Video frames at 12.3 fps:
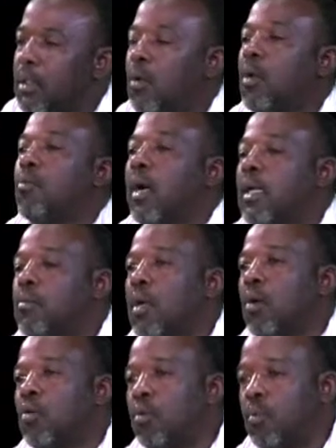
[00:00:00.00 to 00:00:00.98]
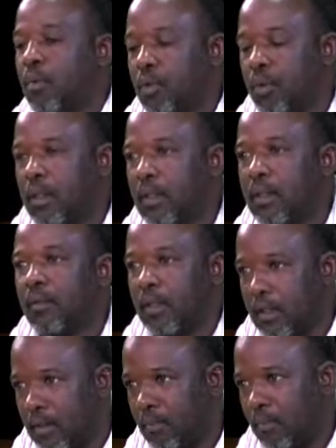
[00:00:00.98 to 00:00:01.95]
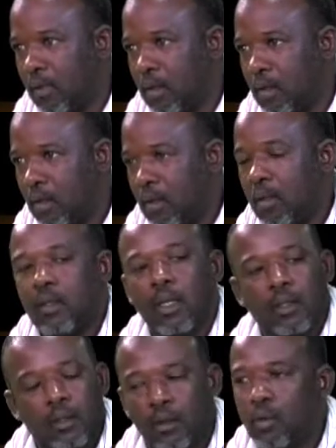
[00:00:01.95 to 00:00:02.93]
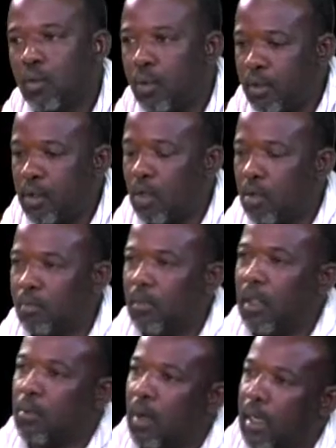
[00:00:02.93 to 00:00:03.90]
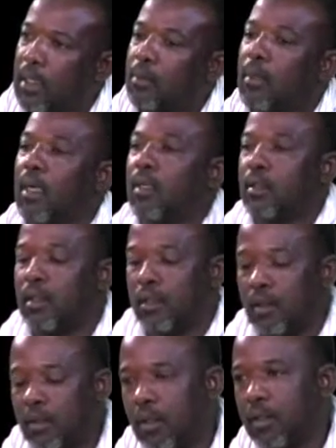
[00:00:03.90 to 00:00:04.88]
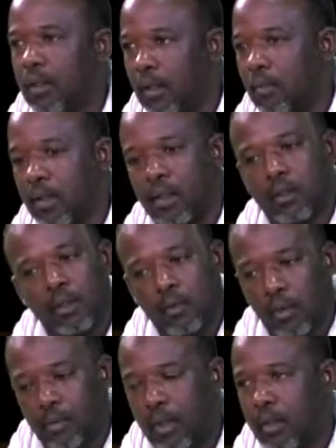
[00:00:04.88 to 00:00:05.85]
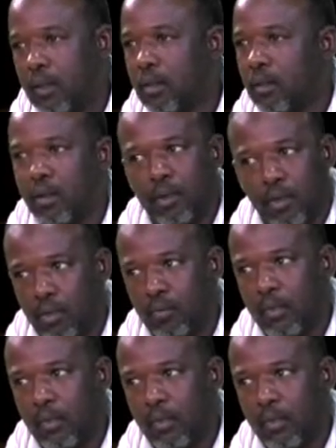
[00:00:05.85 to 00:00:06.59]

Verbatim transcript: نعم، والمعلم يقوم بمسؤوليته بقسم كل يوم المعلم ياتي للمدرسه ويدرس كل يوم